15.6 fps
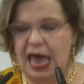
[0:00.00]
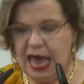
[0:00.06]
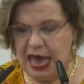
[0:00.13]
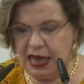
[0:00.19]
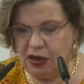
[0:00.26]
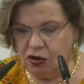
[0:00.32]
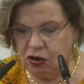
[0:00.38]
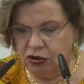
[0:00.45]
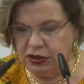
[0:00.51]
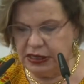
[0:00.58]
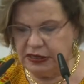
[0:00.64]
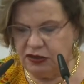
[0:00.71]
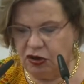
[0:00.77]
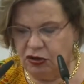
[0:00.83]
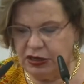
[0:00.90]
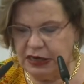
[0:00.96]
en
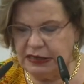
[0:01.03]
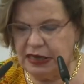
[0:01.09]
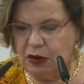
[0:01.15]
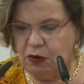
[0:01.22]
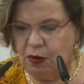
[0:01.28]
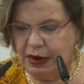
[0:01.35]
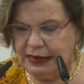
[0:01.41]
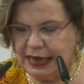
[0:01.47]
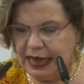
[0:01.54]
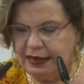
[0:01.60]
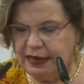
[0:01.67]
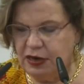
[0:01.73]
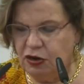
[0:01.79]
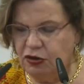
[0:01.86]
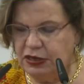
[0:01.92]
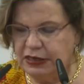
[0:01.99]
condiciones de igualdad
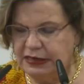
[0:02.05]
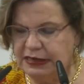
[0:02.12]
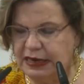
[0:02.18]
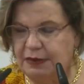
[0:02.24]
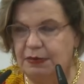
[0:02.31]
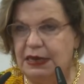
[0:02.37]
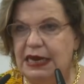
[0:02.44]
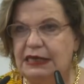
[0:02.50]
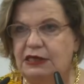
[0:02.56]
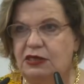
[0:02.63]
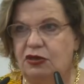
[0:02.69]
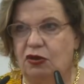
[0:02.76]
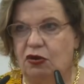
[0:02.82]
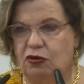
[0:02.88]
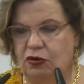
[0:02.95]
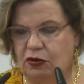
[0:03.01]
y no
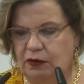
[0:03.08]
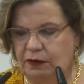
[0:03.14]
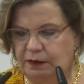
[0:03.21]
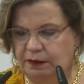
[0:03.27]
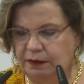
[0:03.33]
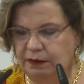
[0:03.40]
discriminación.